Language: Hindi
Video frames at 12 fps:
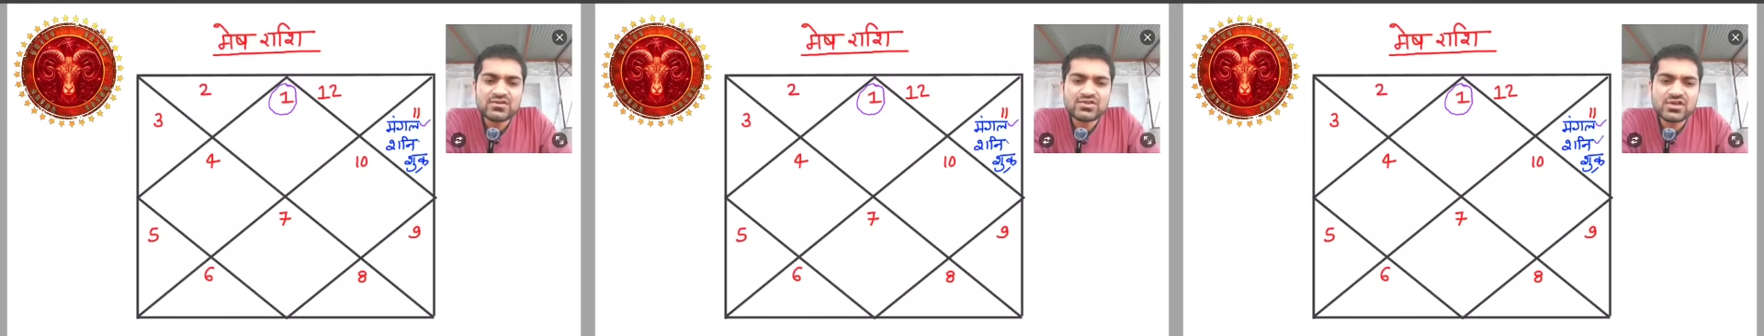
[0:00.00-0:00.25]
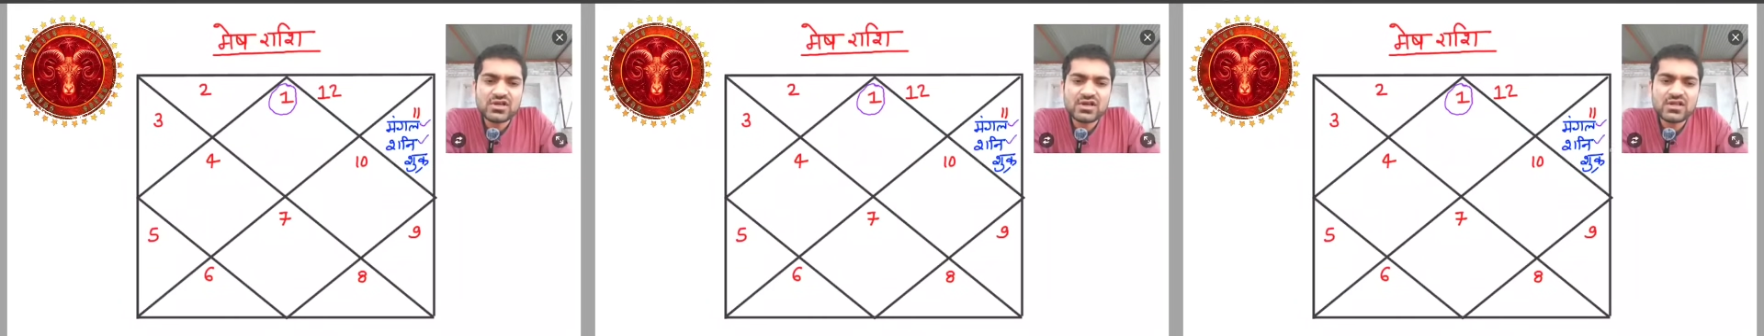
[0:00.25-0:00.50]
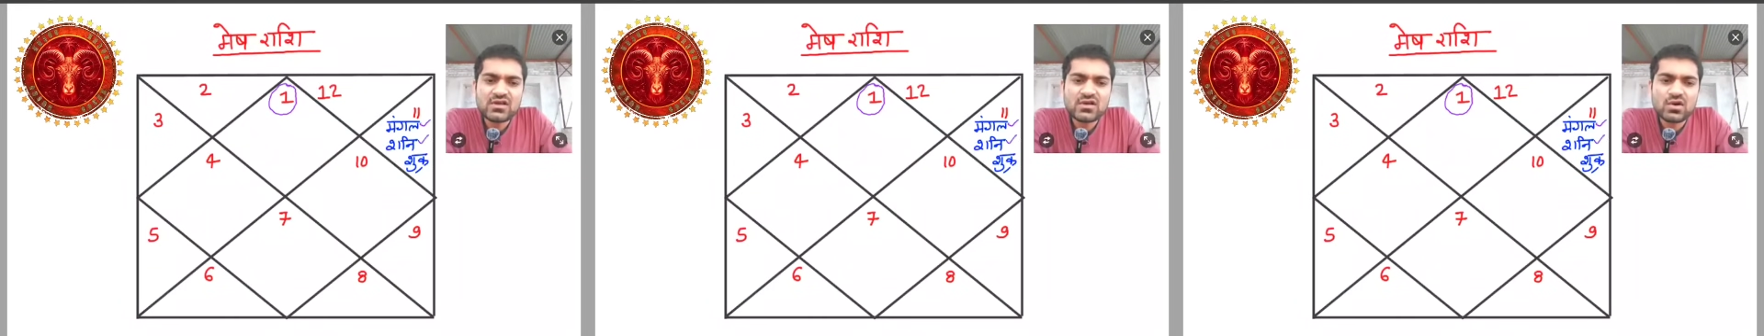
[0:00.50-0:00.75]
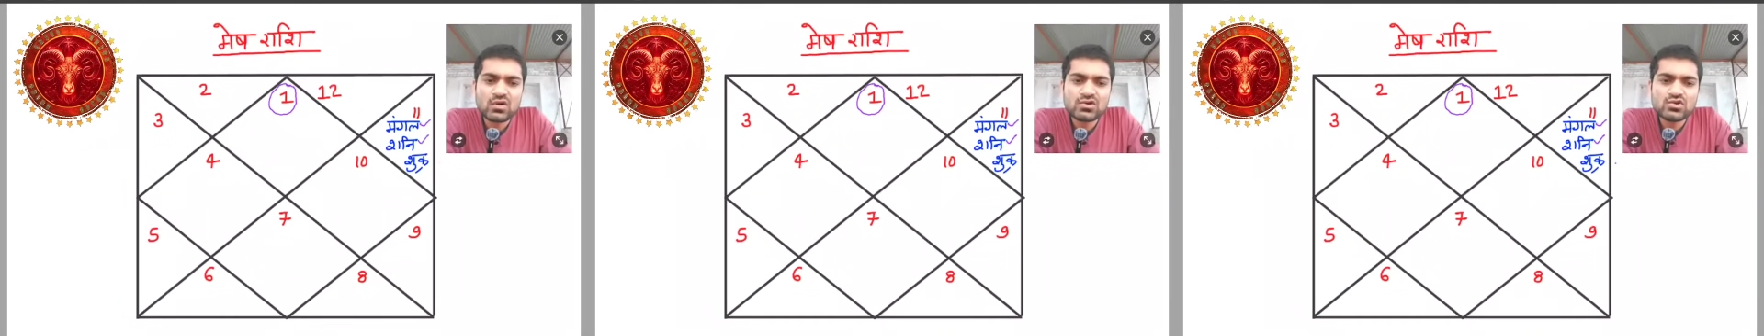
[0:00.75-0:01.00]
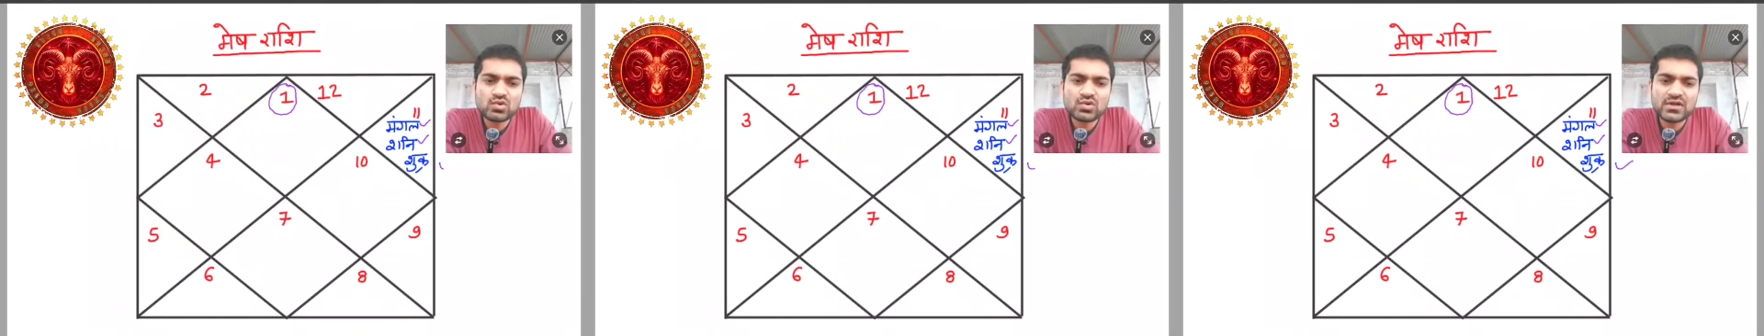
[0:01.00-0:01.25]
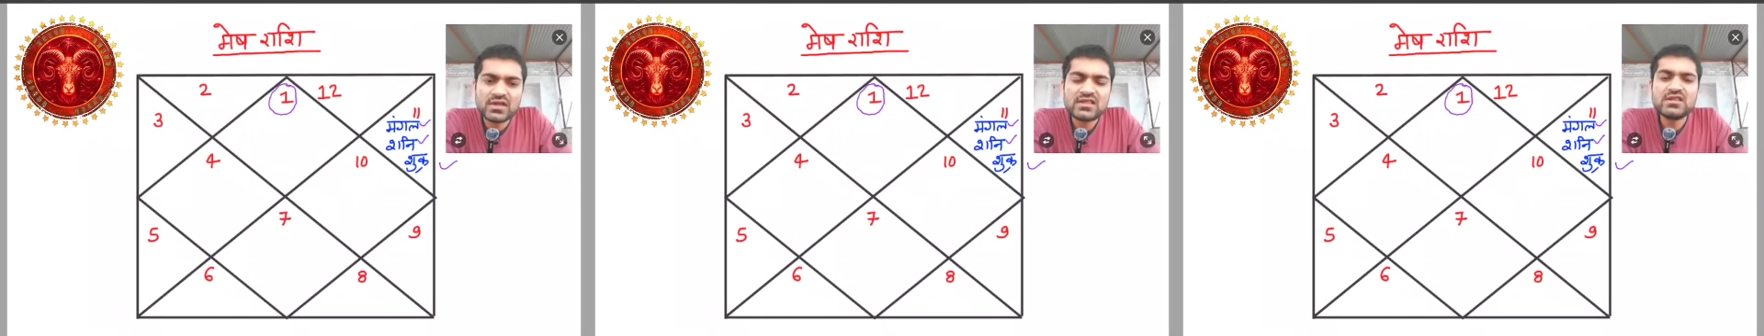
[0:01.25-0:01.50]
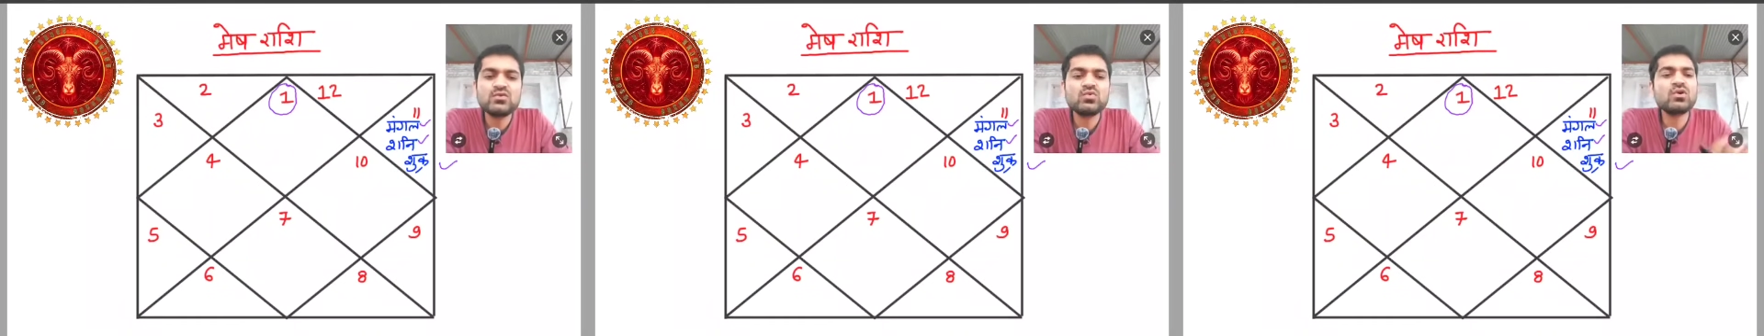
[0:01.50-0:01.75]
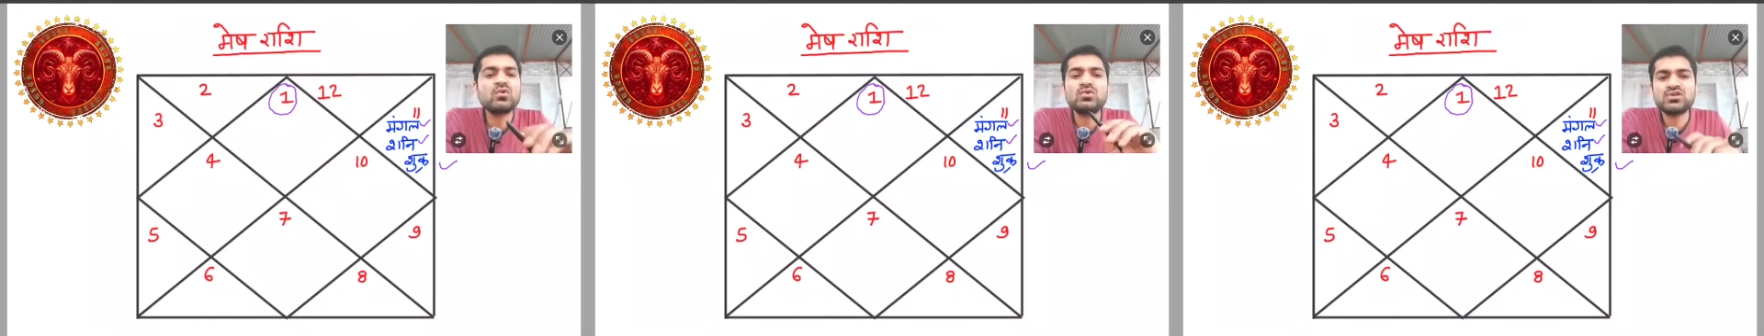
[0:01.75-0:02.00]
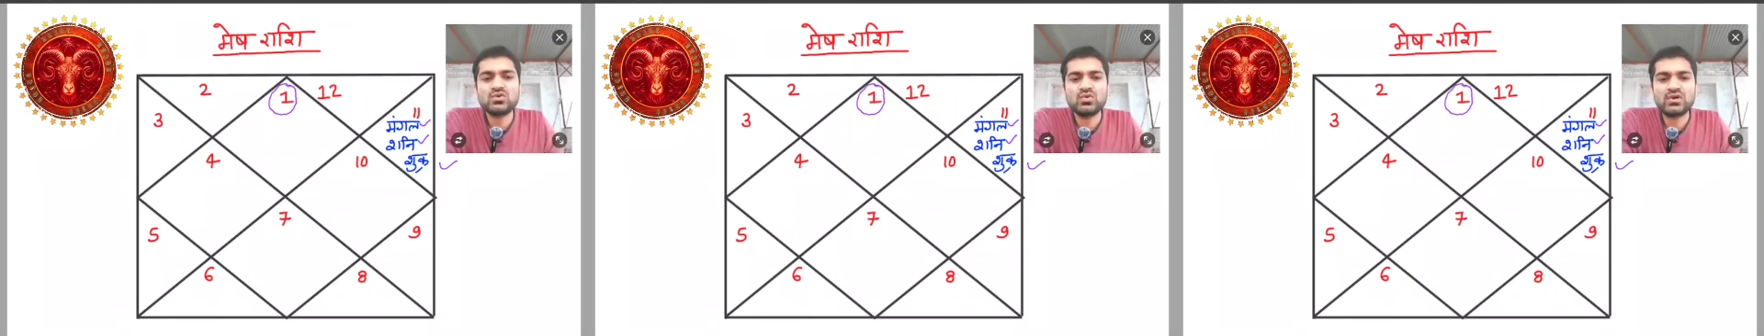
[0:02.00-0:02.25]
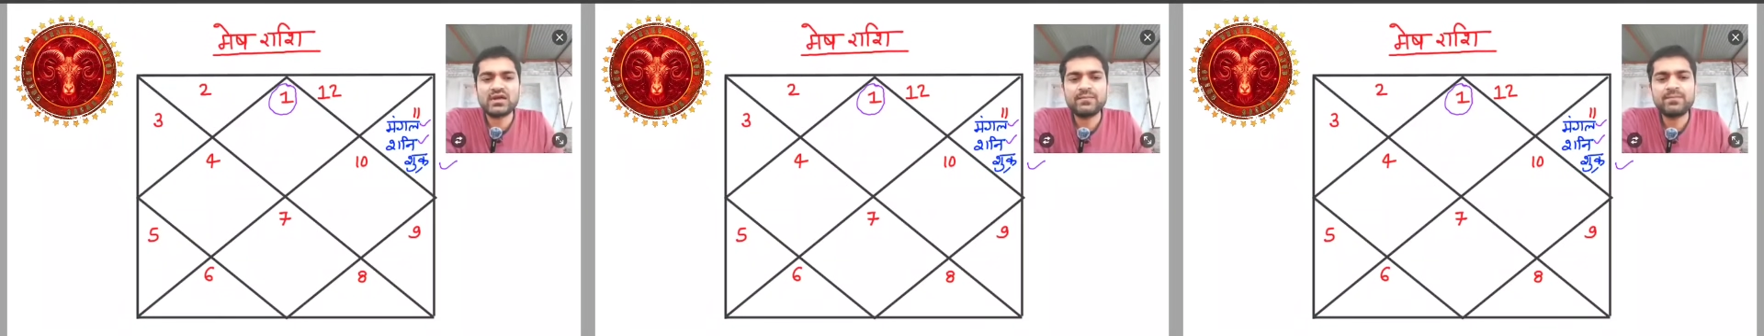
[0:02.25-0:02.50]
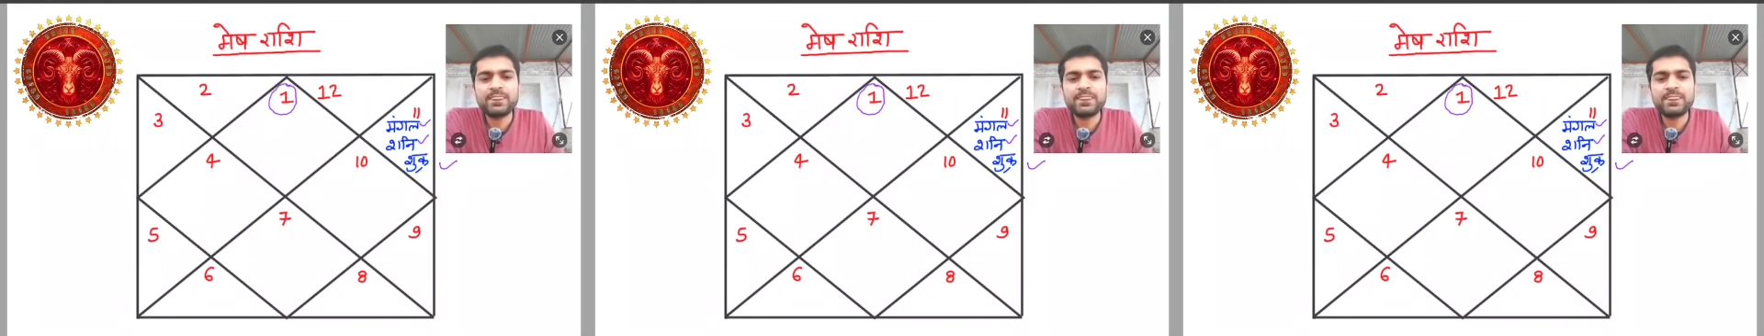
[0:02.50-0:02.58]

शनि और शुक्र इन तीनों का गोचर हो रहा है